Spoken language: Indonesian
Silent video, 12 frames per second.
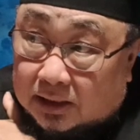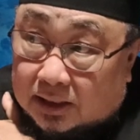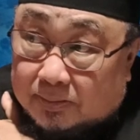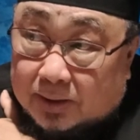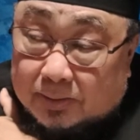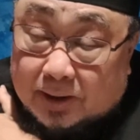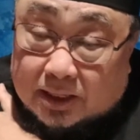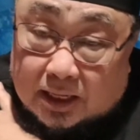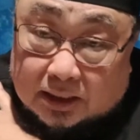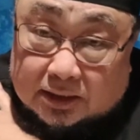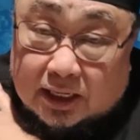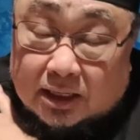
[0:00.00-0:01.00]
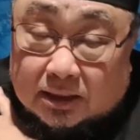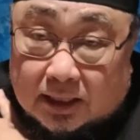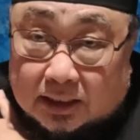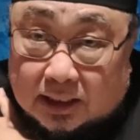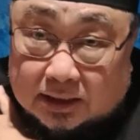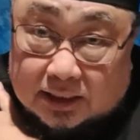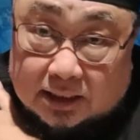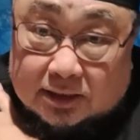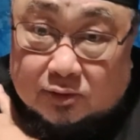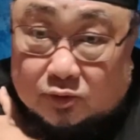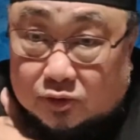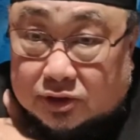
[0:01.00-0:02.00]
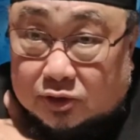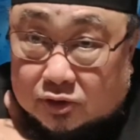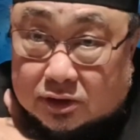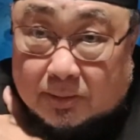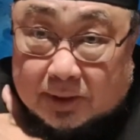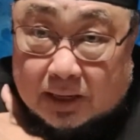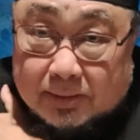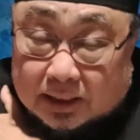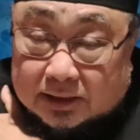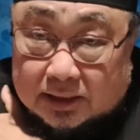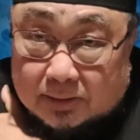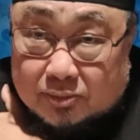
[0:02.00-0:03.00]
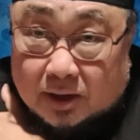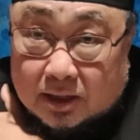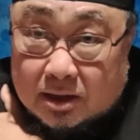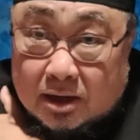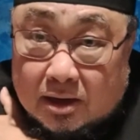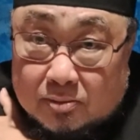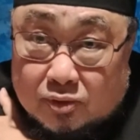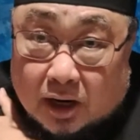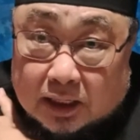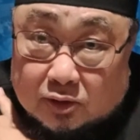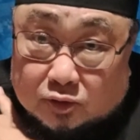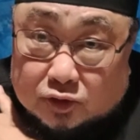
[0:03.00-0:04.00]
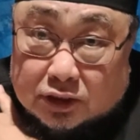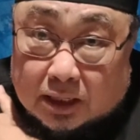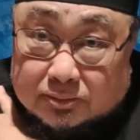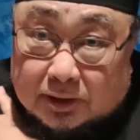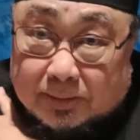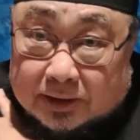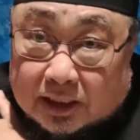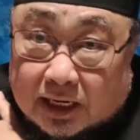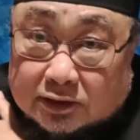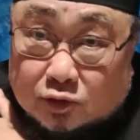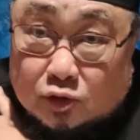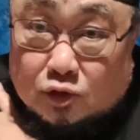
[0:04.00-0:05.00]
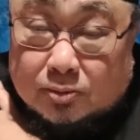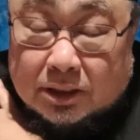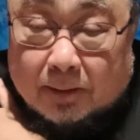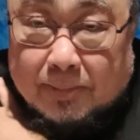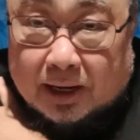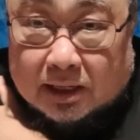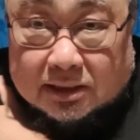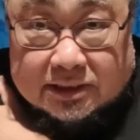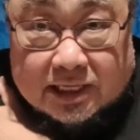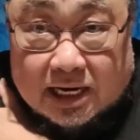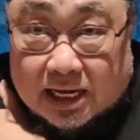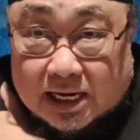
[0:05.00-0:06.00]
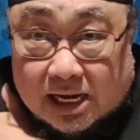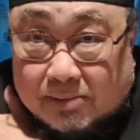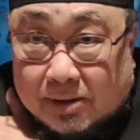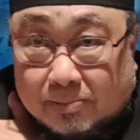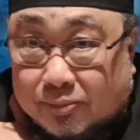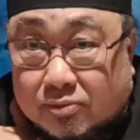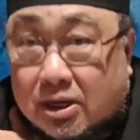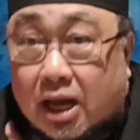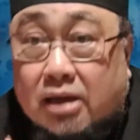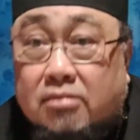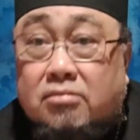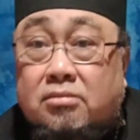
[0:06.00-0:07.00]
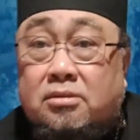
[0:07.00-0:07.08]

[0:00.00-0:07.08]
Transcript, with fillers: Alkitab banyak dia kata dia diutus, diutus tapi dalam artinya bukan bukan diutus dalam jabatan rasul untuk menyampaikan risalah agama, bukan.